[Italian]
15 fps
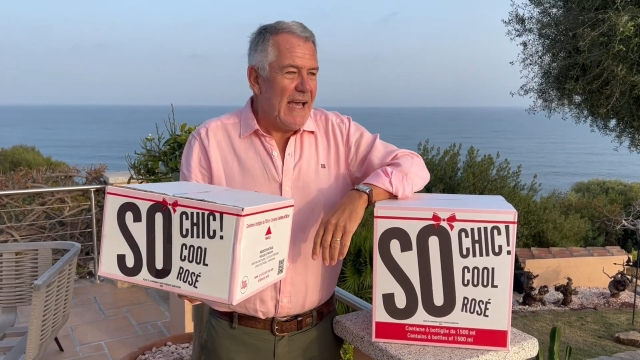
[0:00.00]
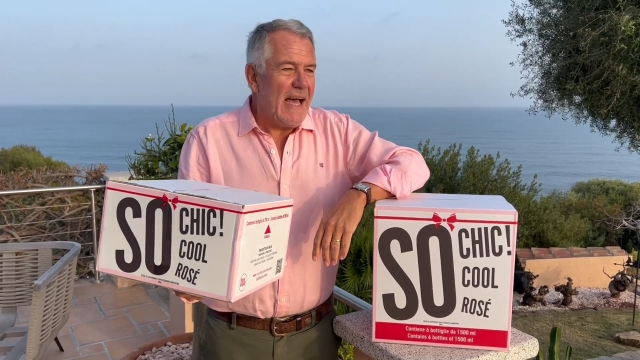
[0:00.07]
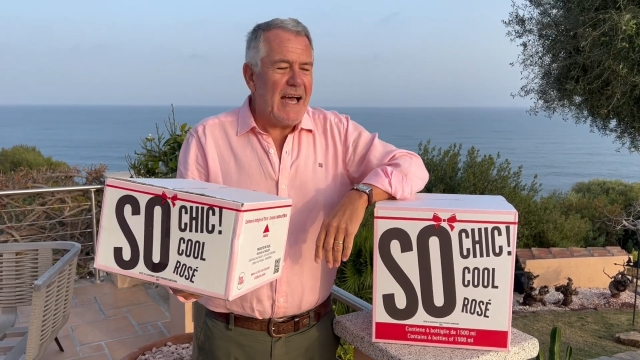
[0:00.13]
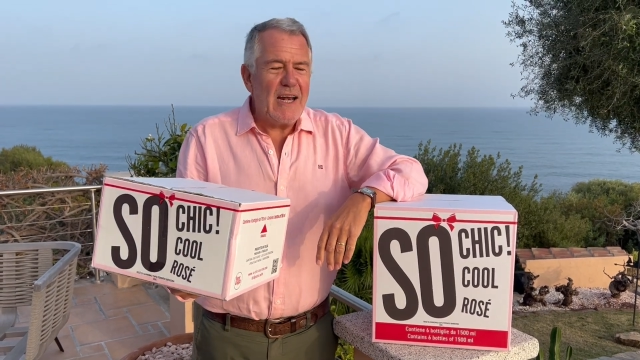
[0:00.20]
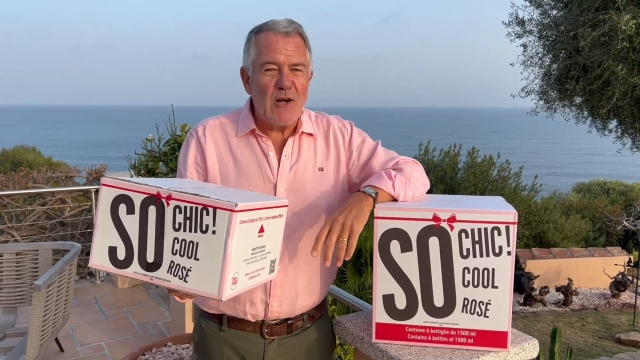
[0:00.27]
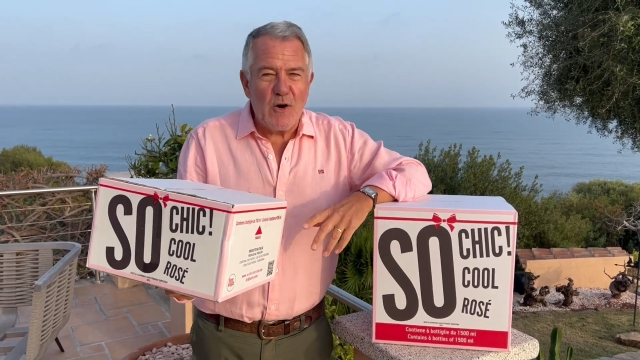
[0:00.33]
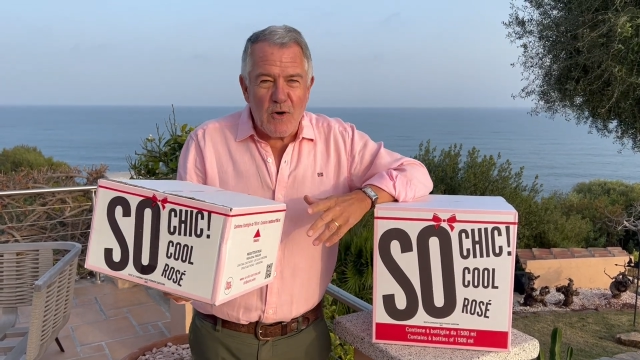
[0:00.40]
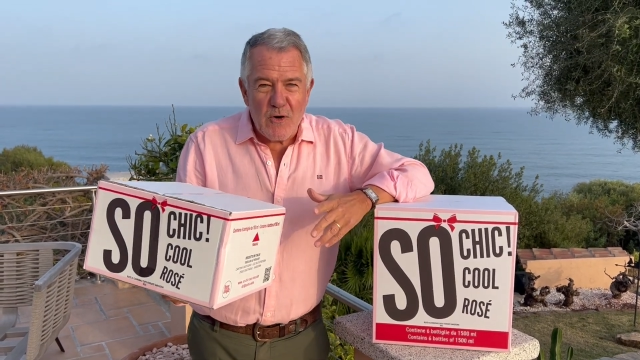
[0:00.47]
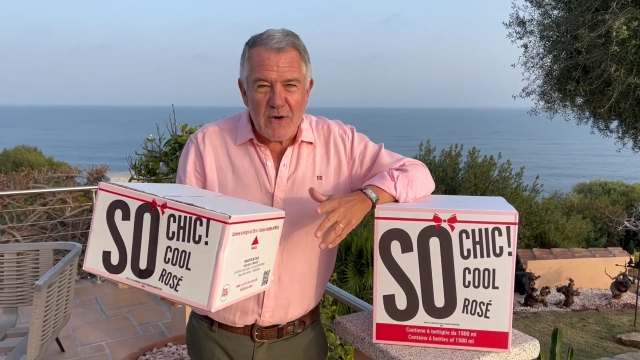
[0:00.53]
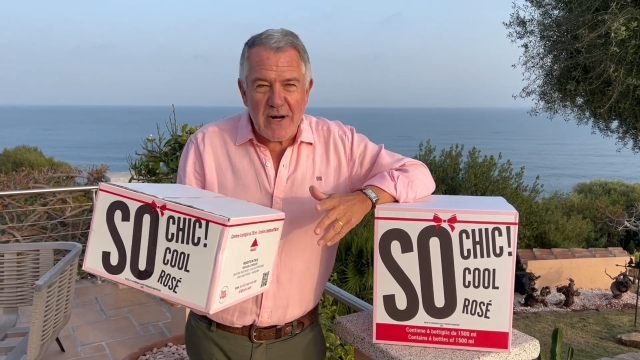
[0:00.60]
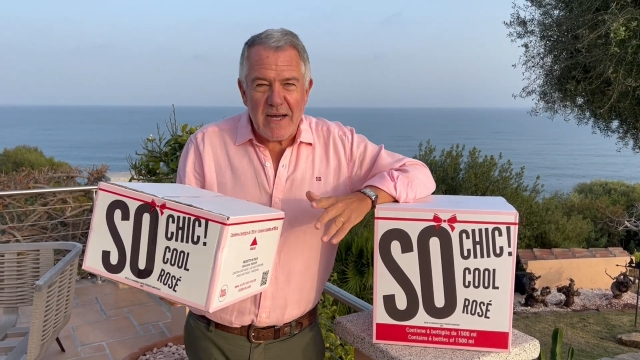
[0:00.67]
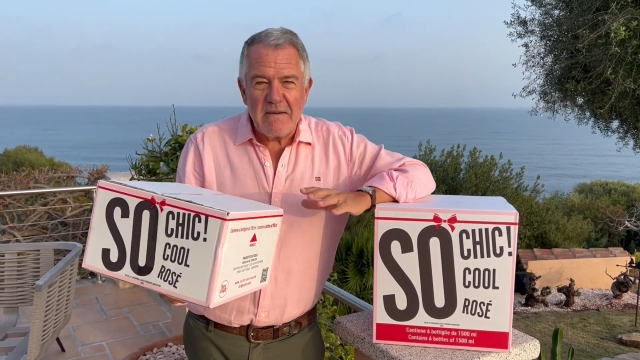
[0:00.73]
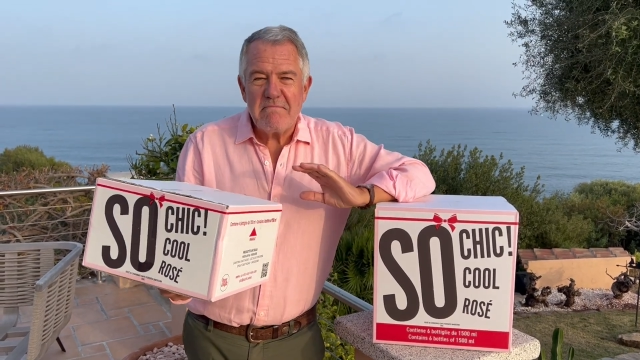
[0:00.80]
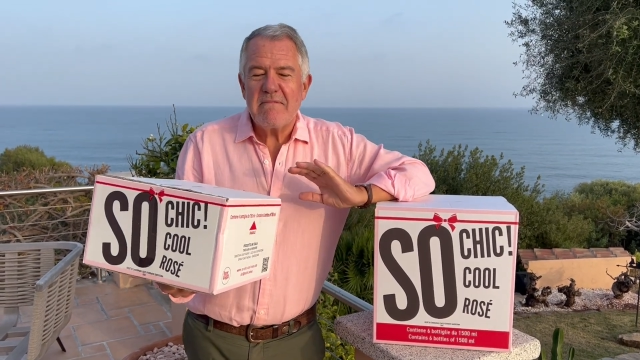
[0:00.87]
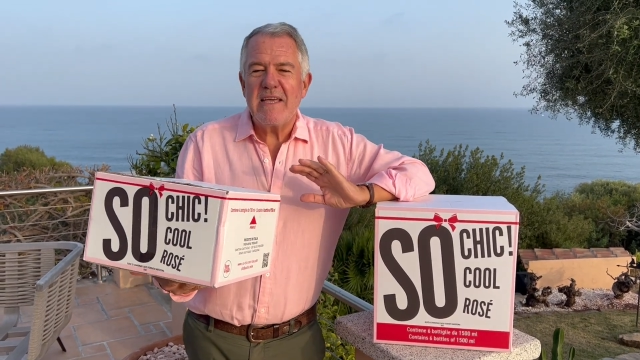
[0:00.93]

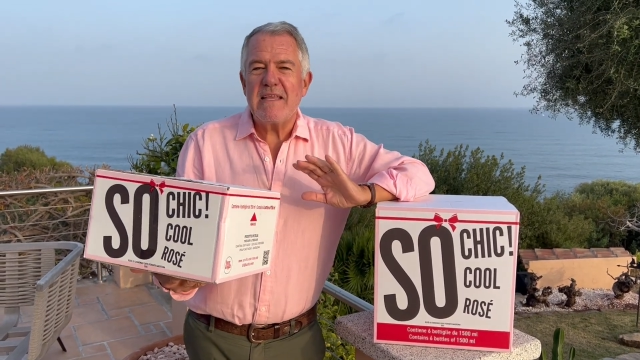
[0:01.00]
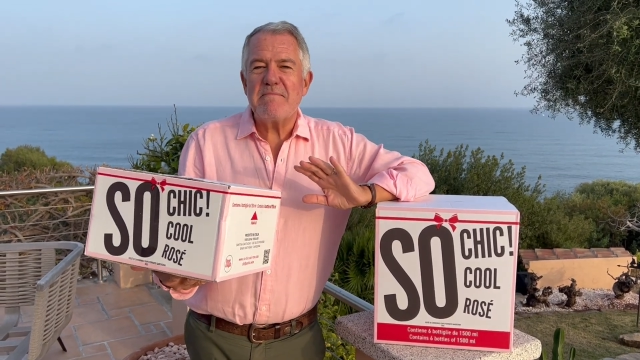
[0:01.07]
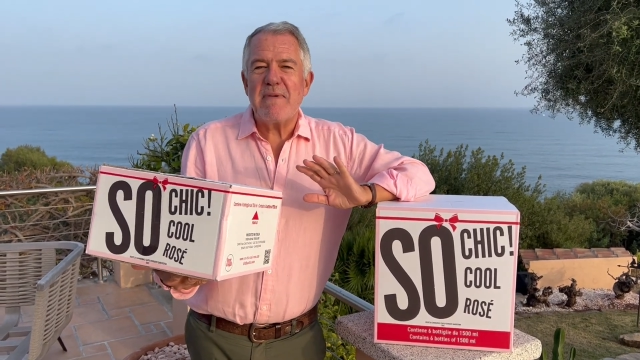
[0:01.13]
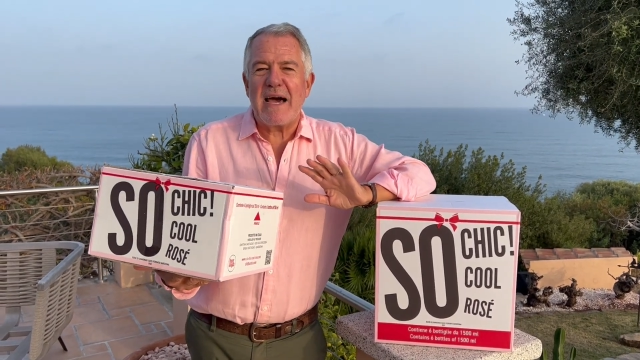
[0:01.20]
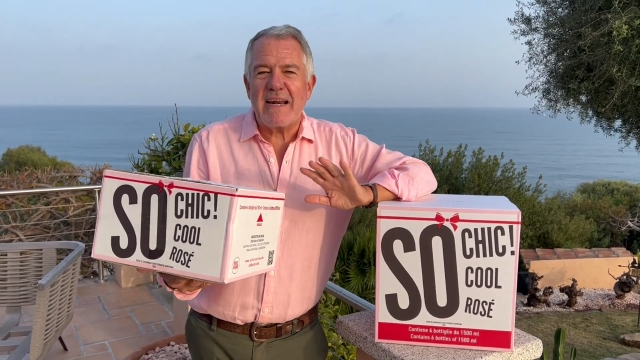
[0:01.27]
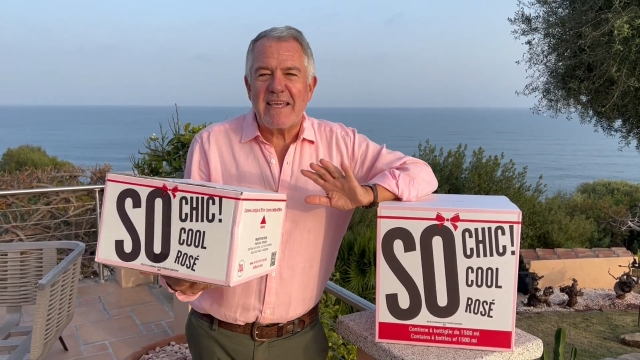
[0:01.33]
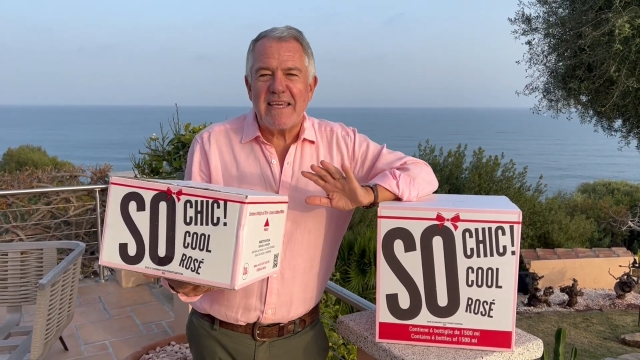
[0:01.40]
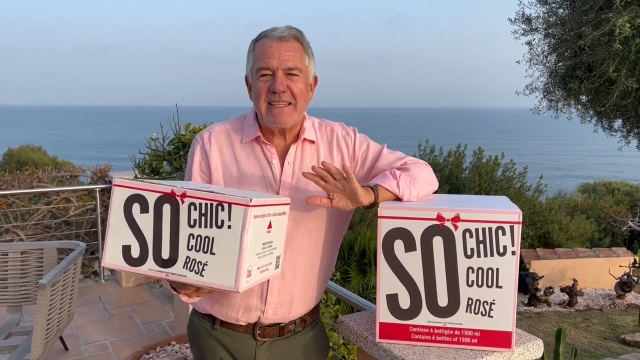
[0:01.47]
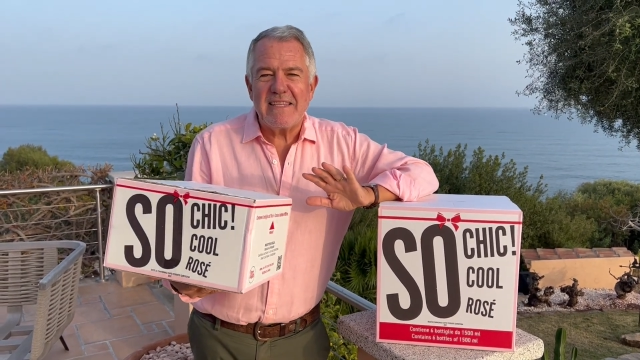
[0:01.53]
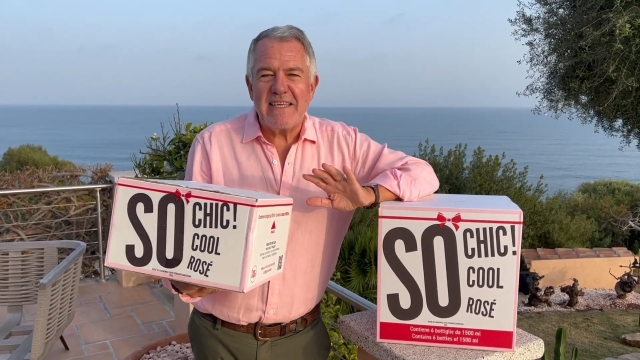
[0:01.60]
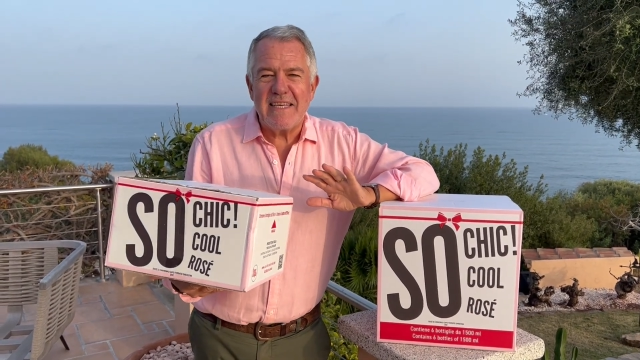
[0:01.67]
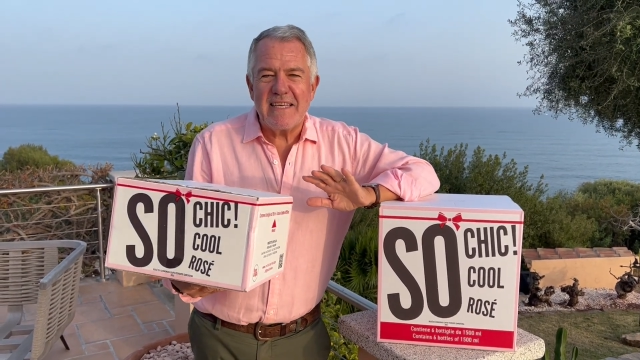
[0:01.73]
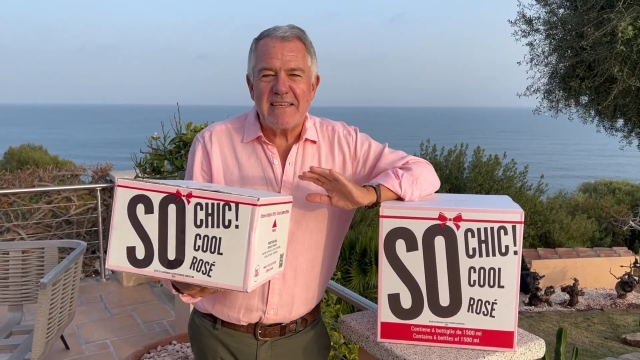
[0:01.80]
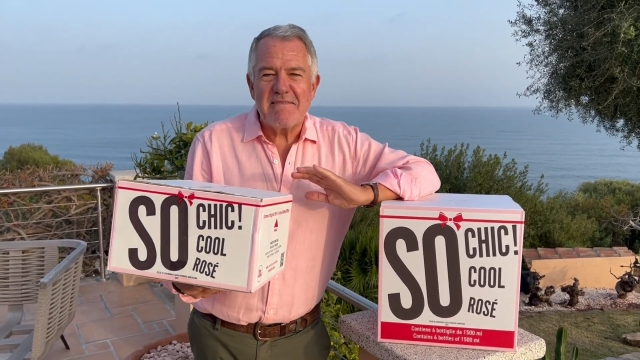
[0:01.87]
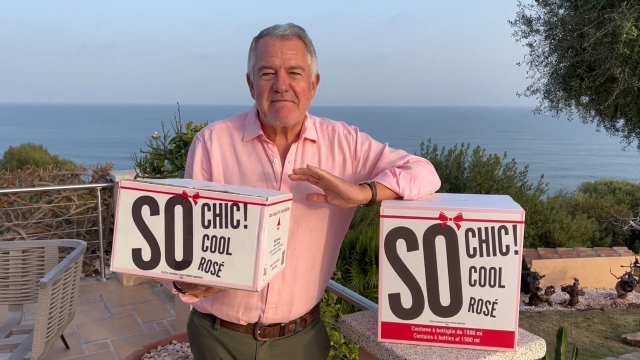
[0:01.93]
Allora, in
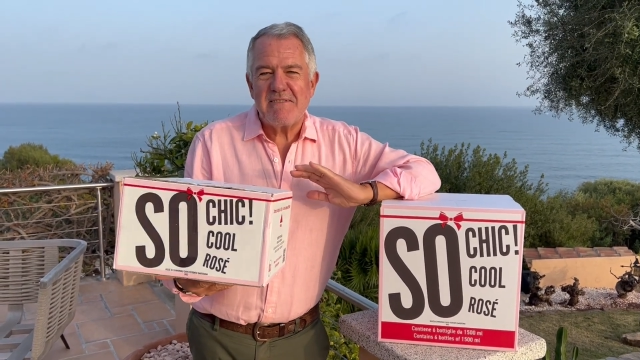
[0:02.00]
marketing